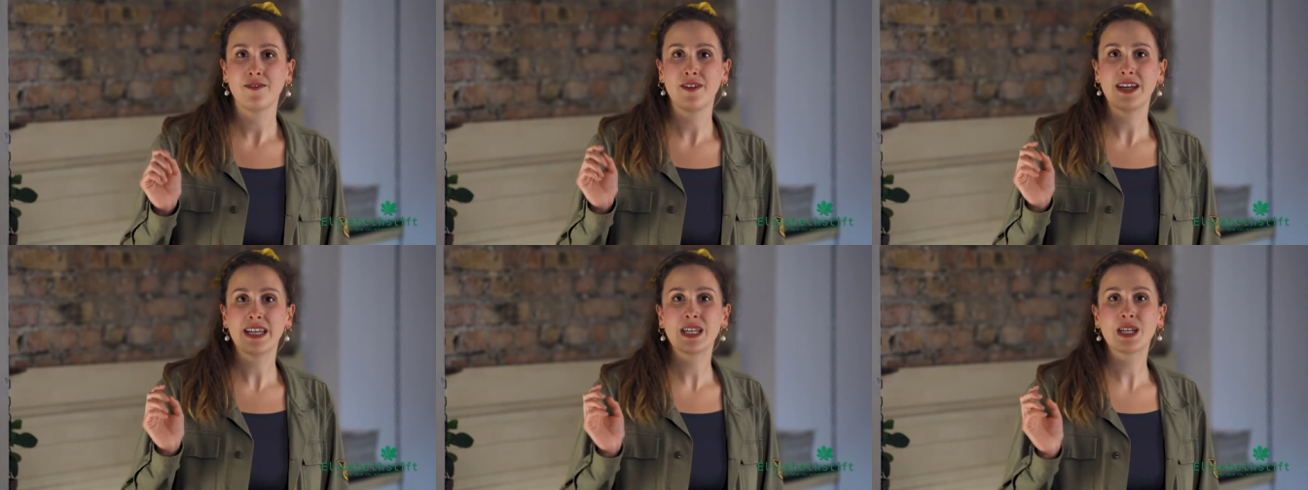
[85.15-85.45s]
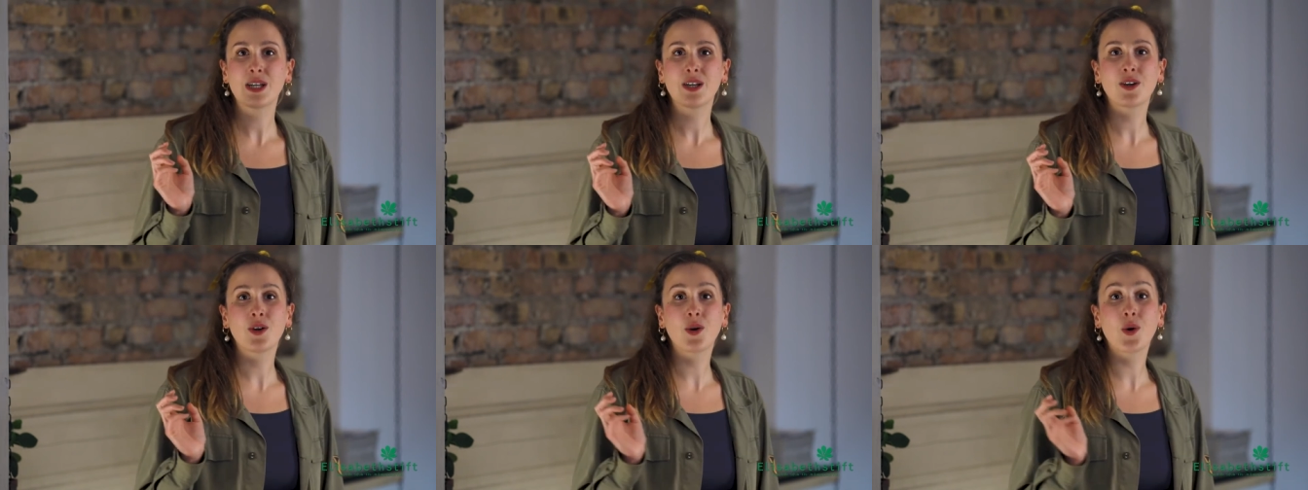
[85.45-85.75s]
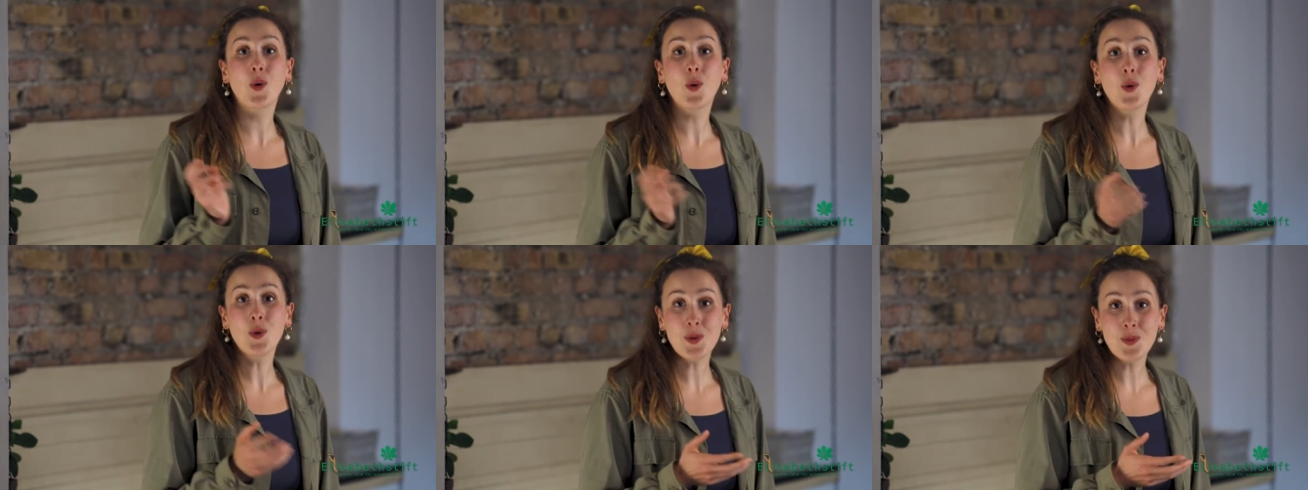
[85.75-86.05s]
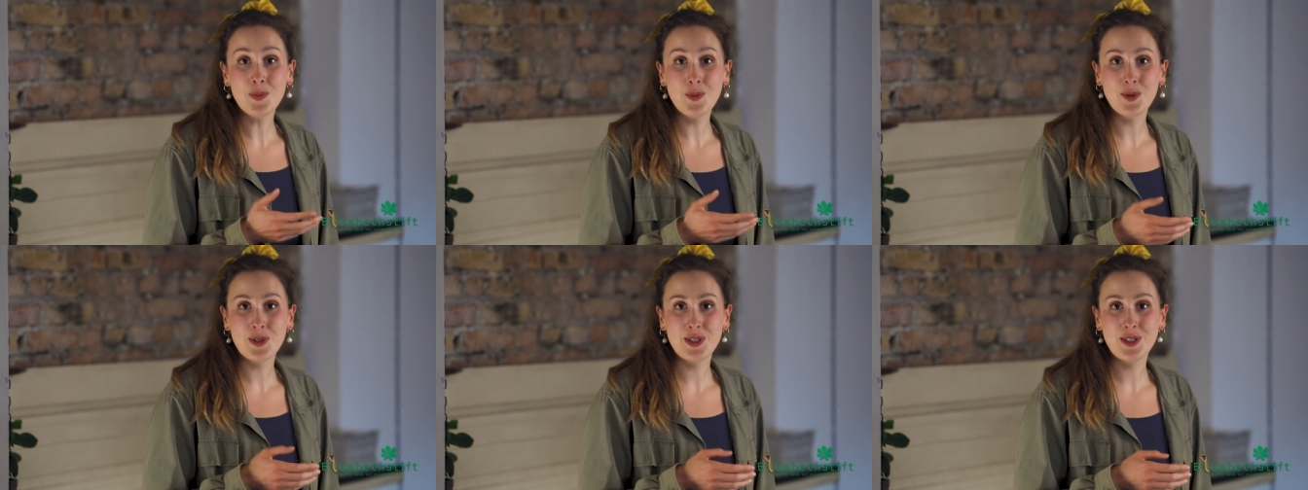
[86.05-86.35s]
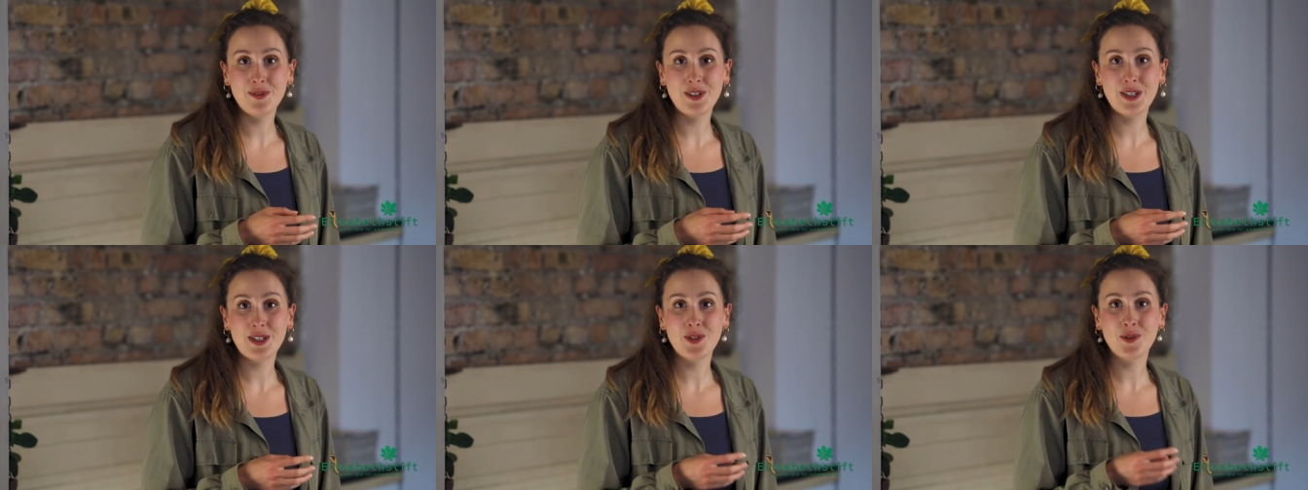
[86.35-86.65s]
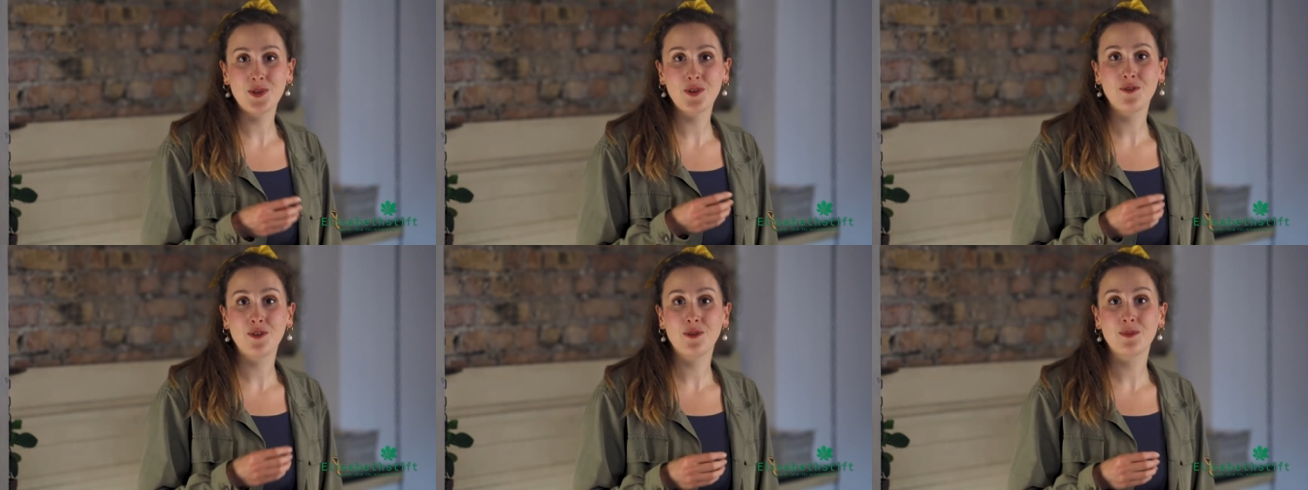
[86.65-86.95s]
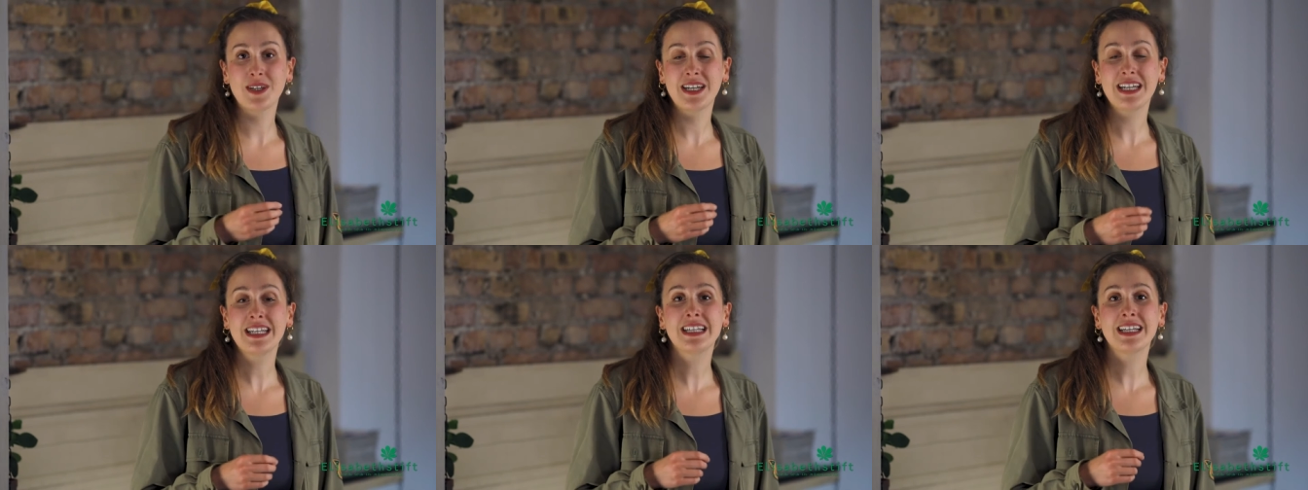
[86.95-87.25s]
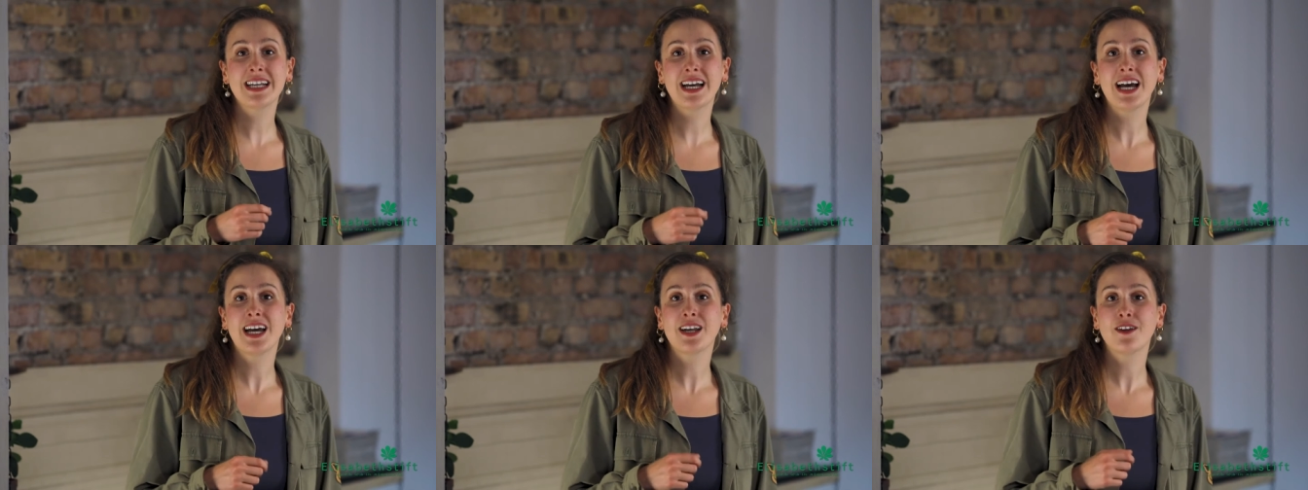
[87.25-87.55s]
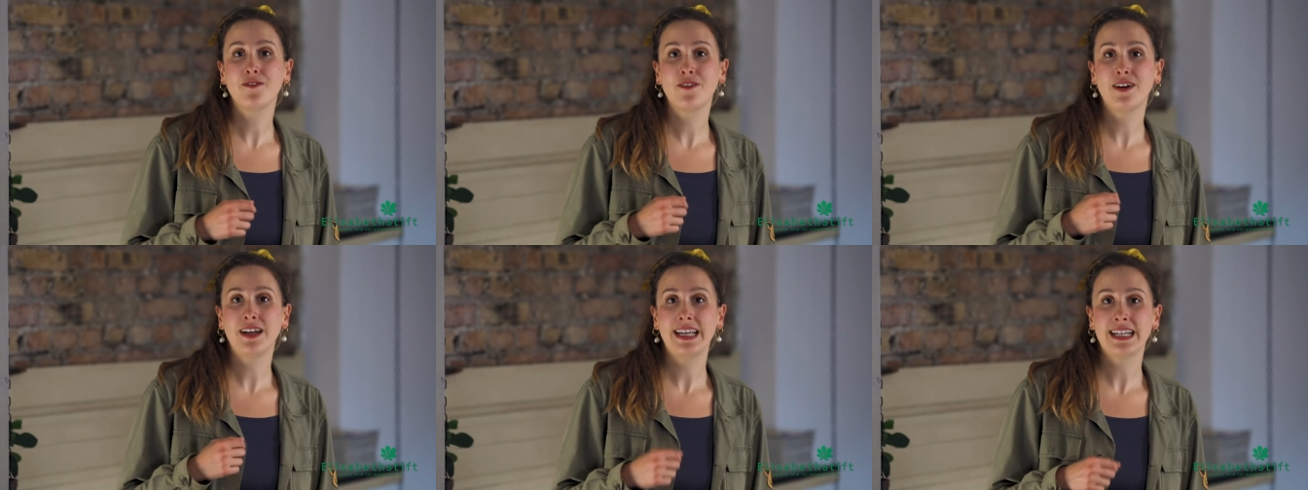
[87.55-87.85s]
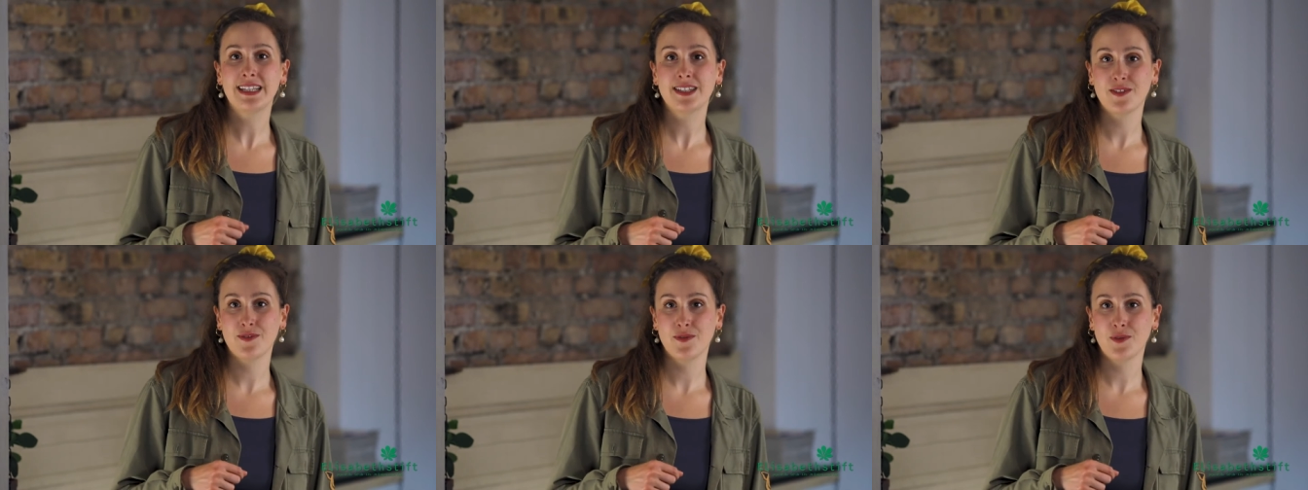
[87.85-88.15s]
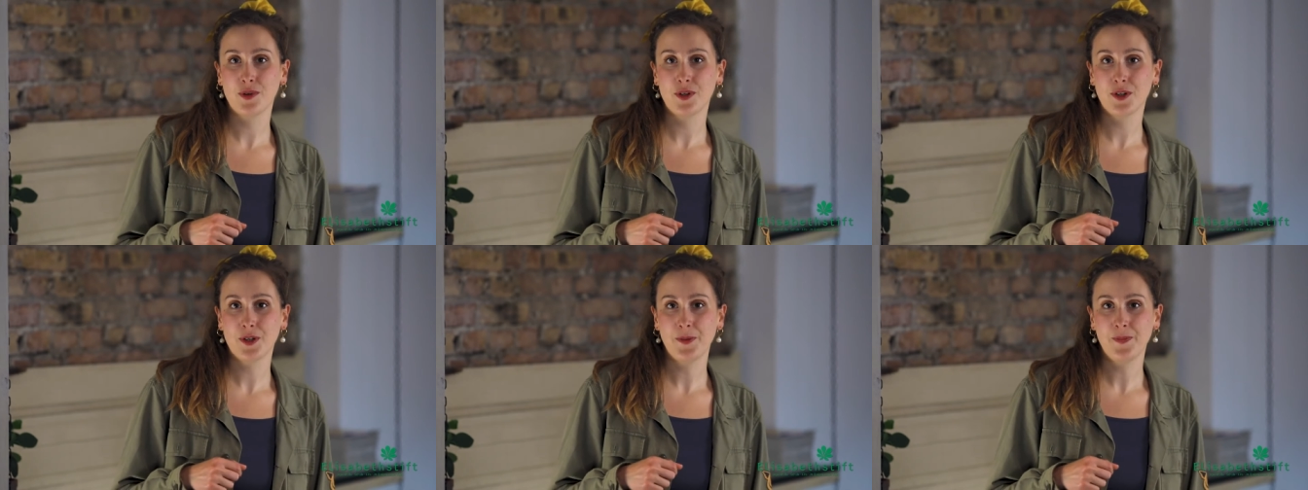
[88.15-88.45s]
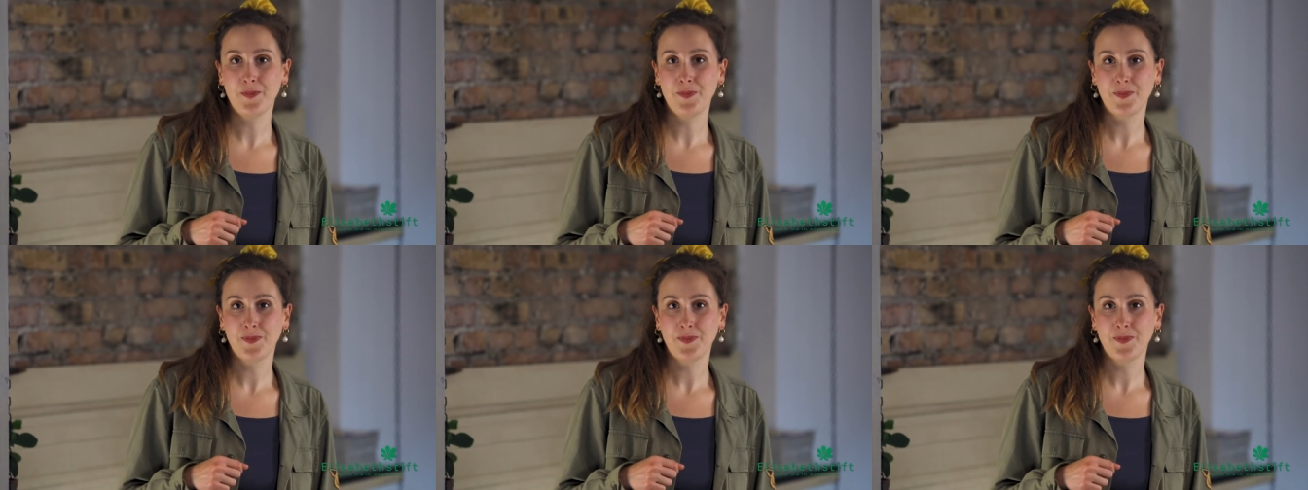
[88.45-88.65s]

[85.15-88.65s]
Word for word: welche Grundmotivation vom Kind gerade verletzt wurde.